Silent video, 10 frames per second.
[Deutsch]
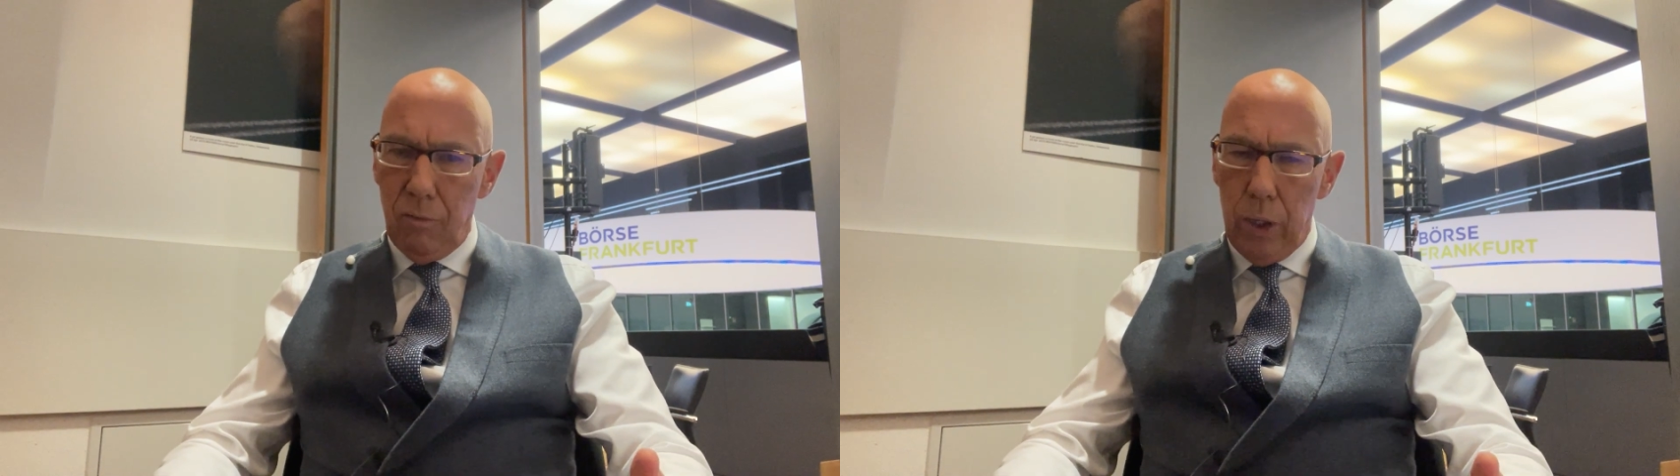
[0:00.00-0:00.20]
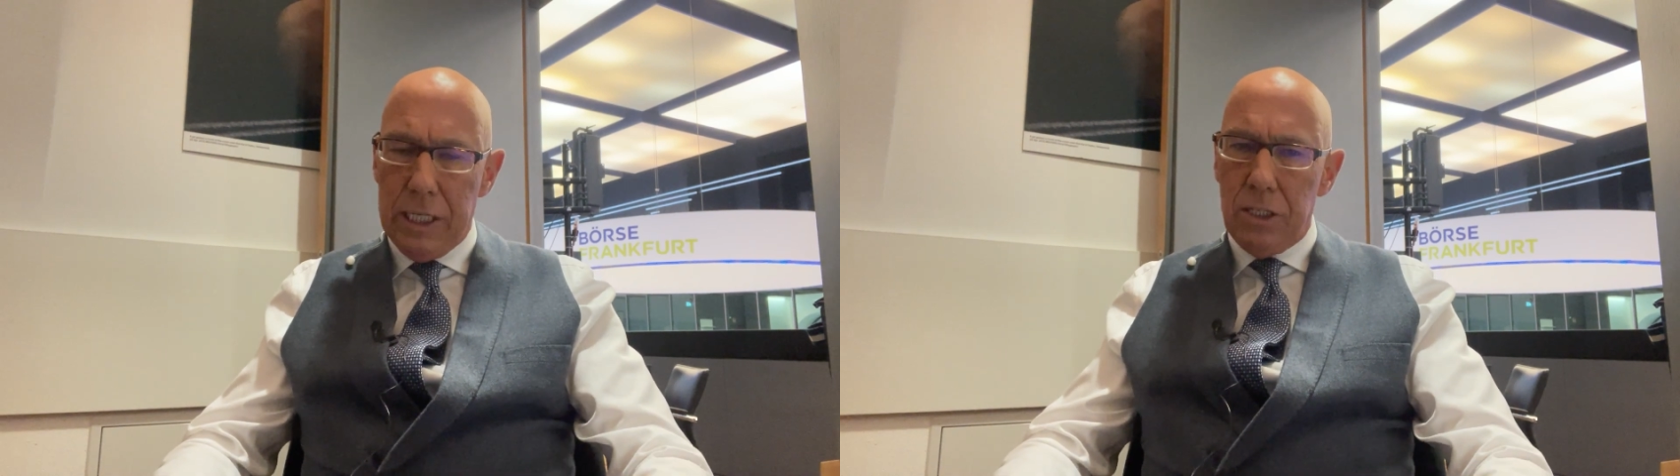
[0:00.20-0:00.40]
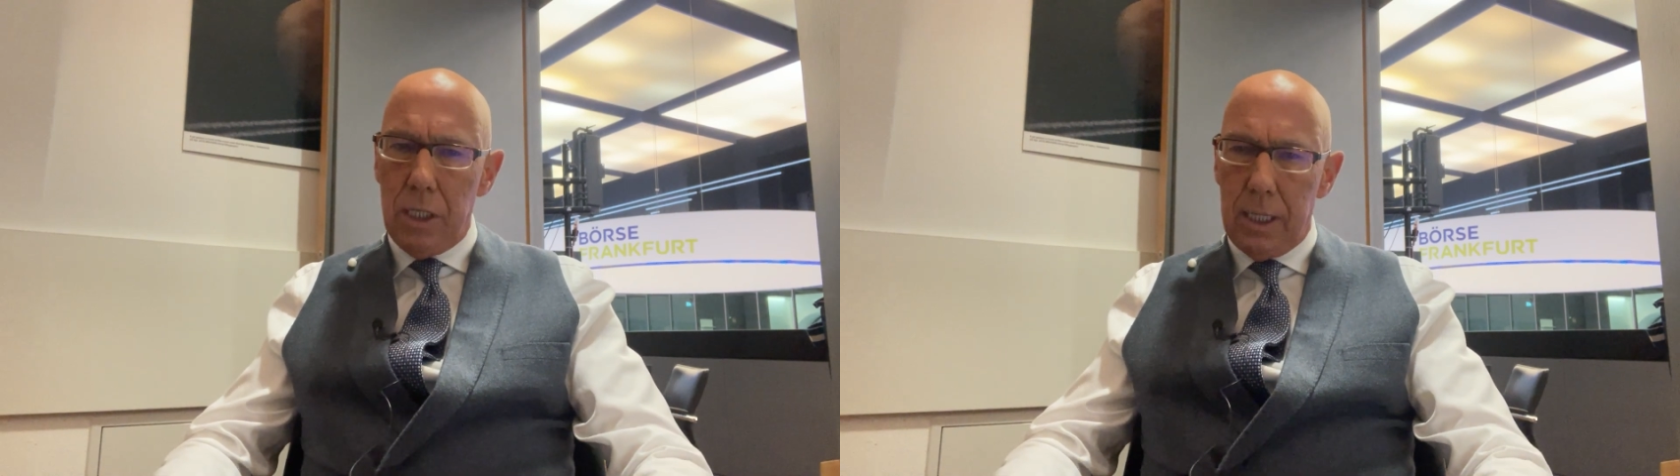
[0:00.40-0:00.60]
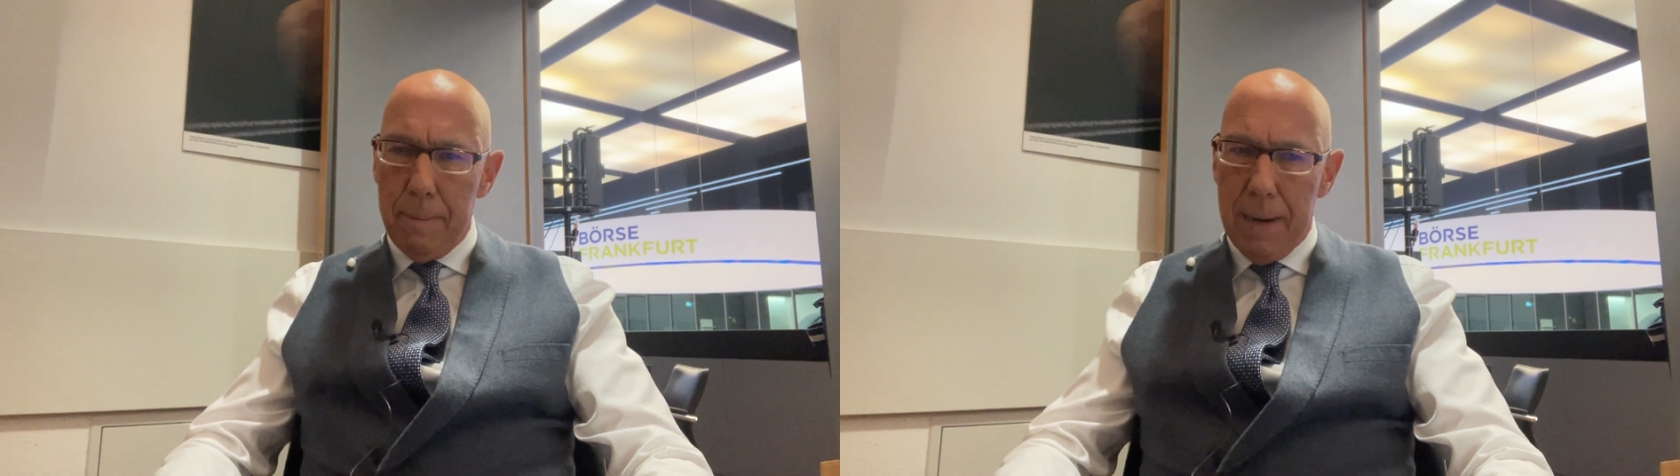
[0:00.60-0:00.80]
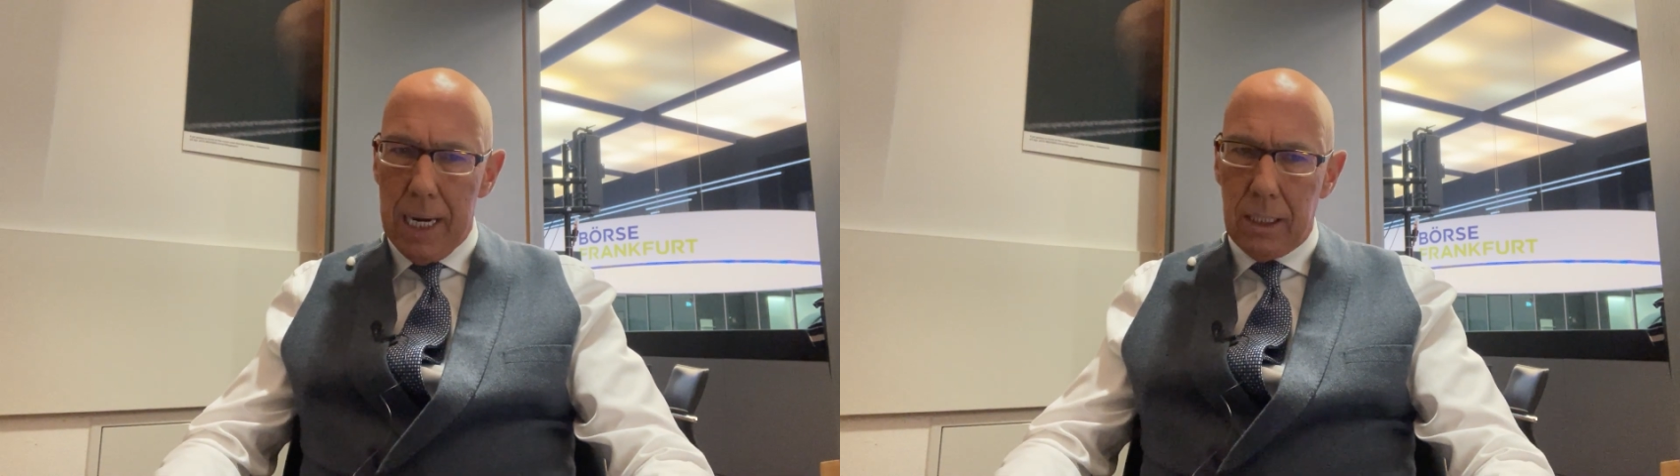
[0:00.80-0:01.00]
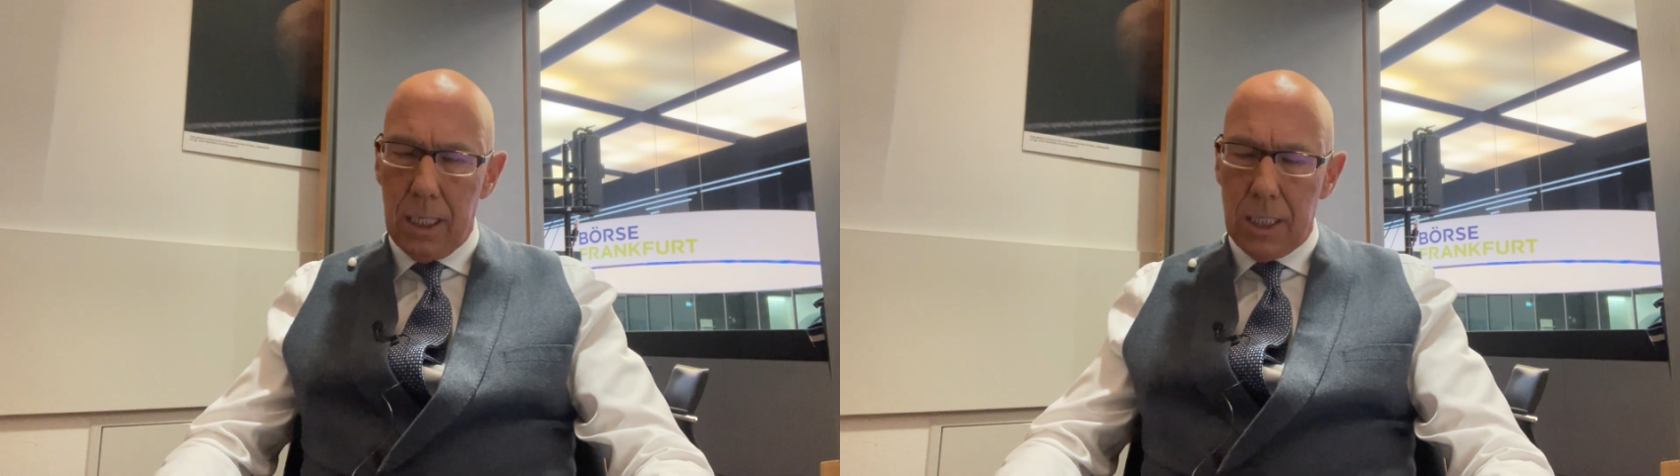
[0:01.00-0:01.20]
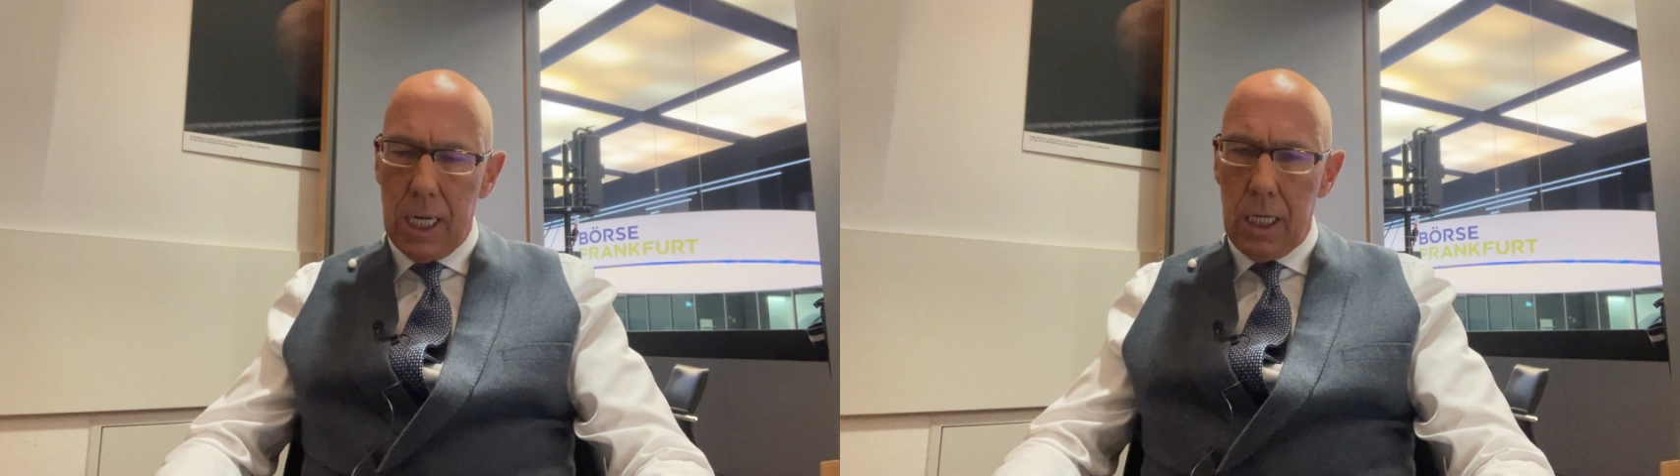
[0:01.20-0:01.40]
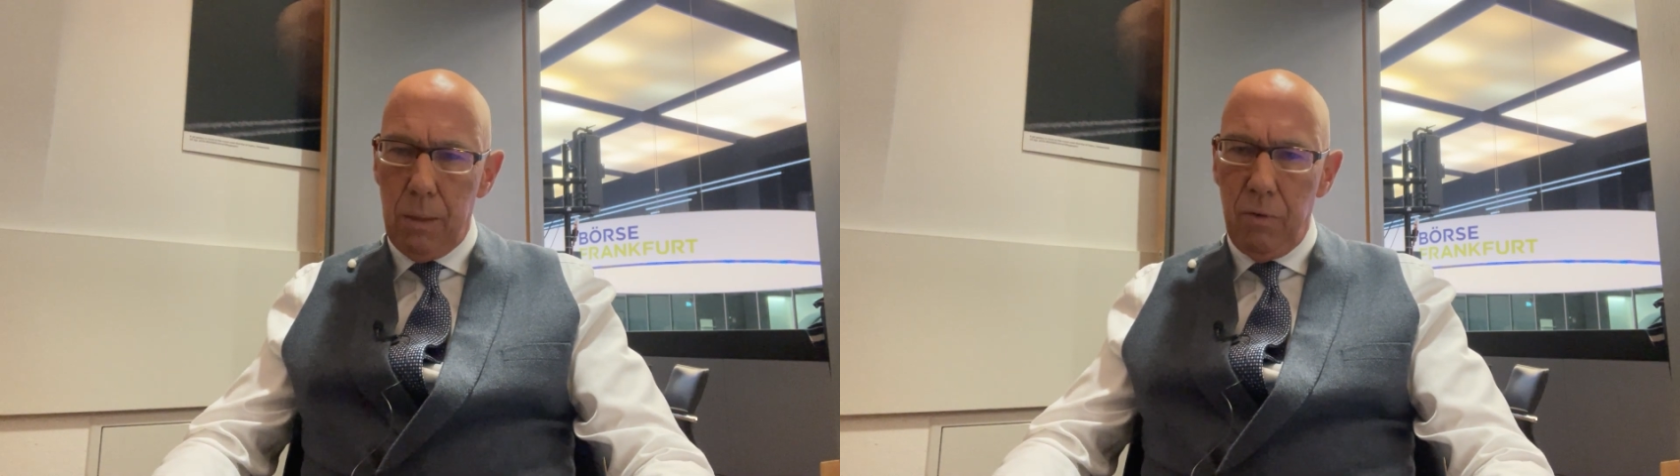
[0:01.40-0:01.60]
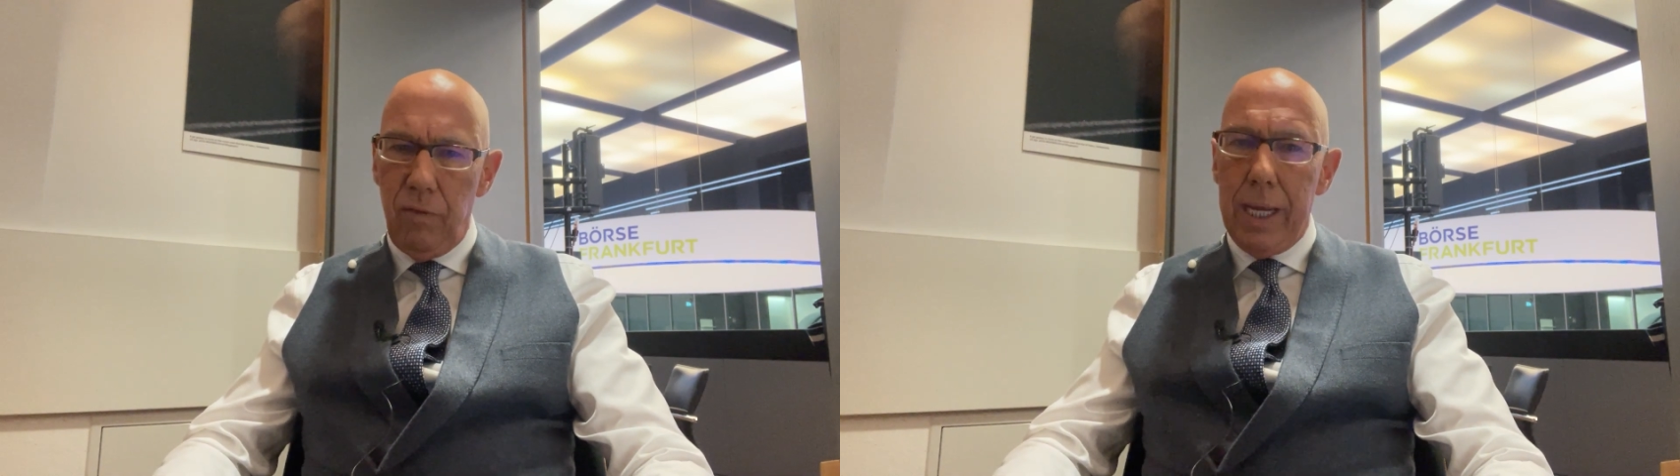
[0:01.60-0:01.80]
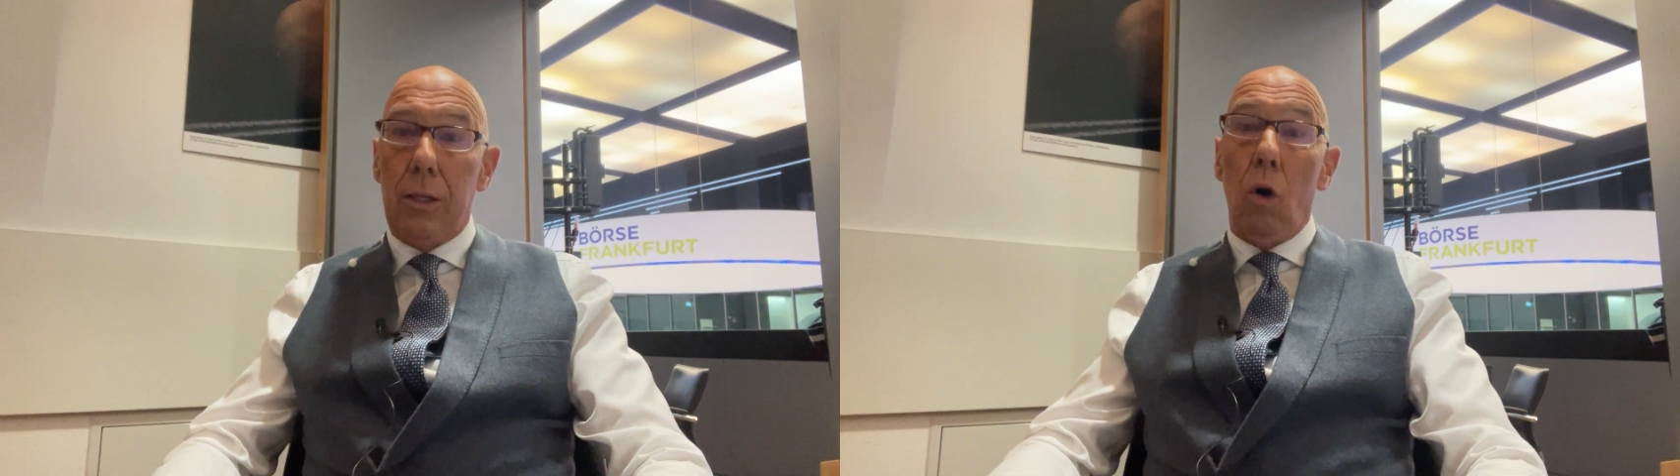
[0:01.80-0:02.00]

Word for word: wohin sich der Markt tatsächlich bewegt,